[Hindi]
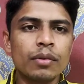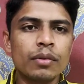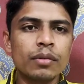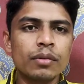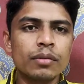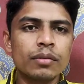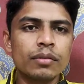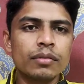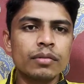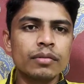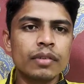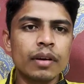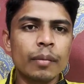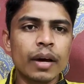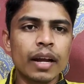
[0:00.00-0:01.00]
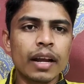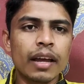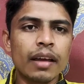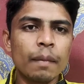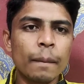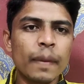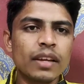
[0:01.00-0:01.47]
वो हमारा
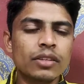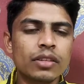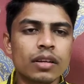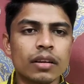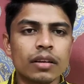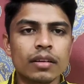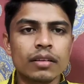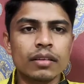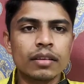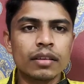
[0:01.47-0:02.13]
है पैशन